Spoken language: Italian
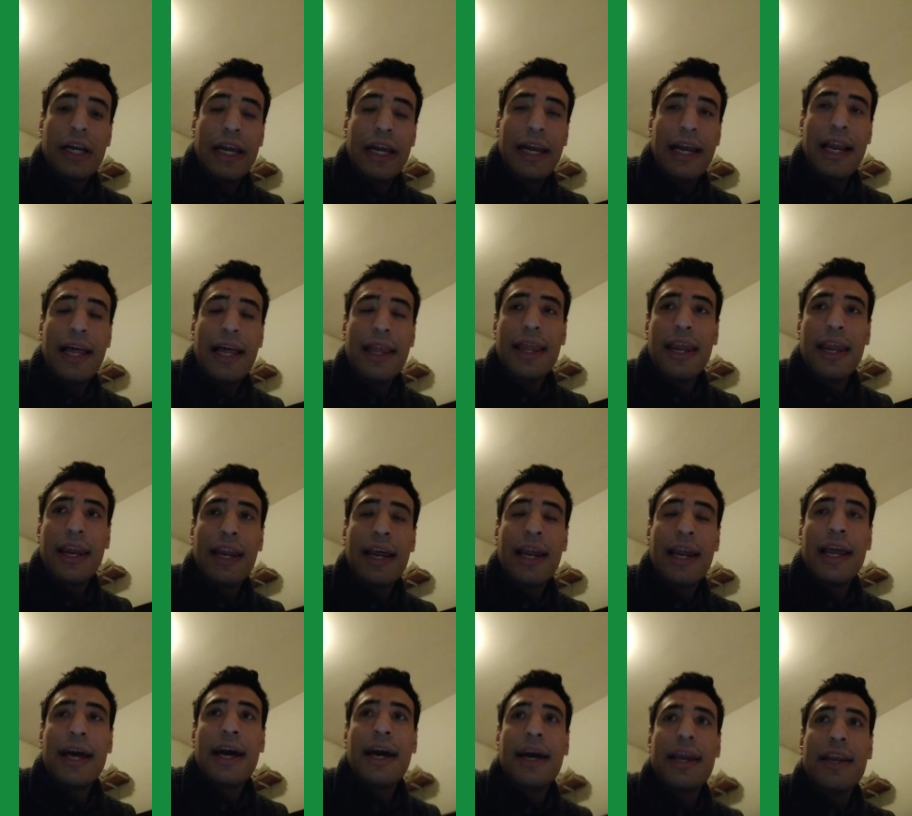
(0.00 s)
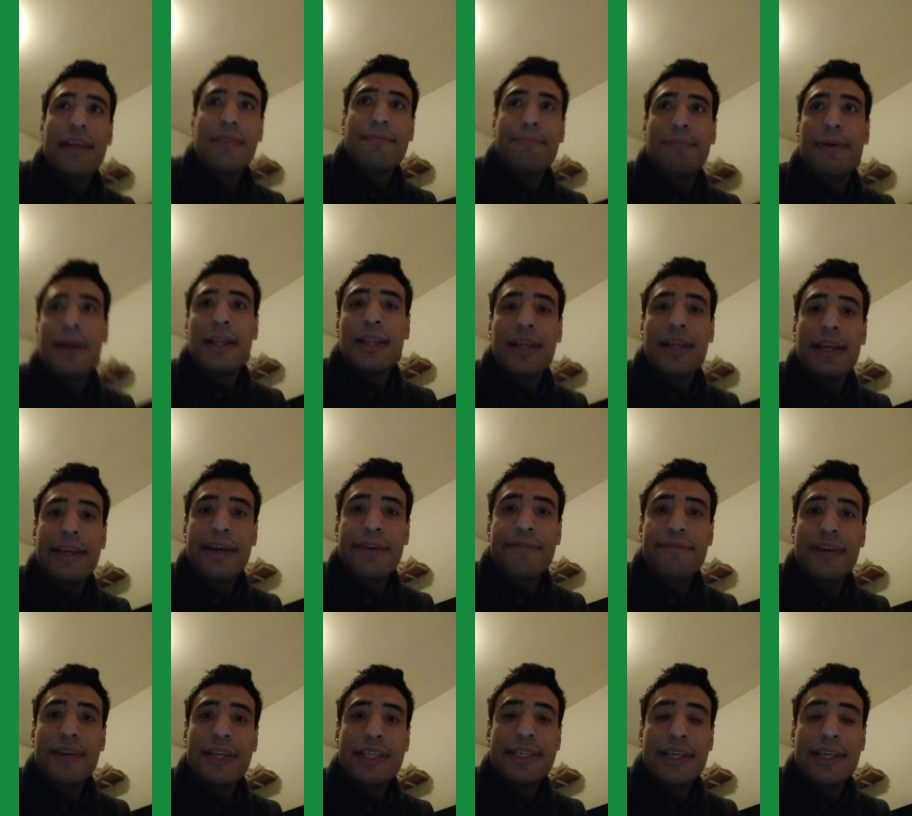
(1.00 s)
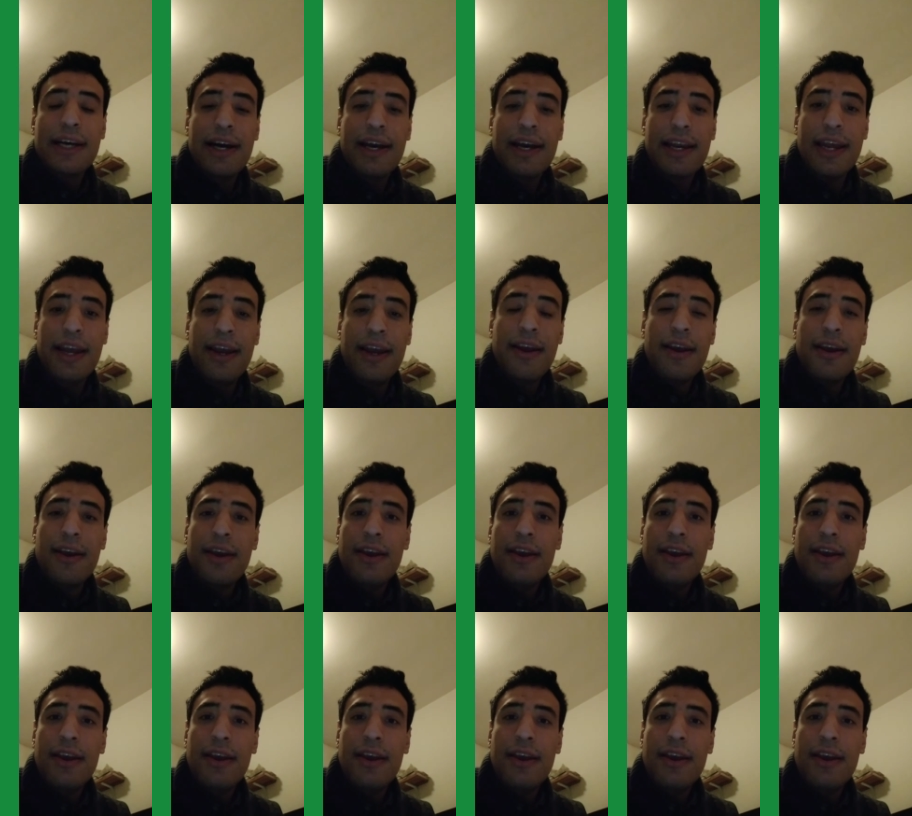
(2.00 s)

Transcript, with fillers: che la Ternana ha rispetto agli avversari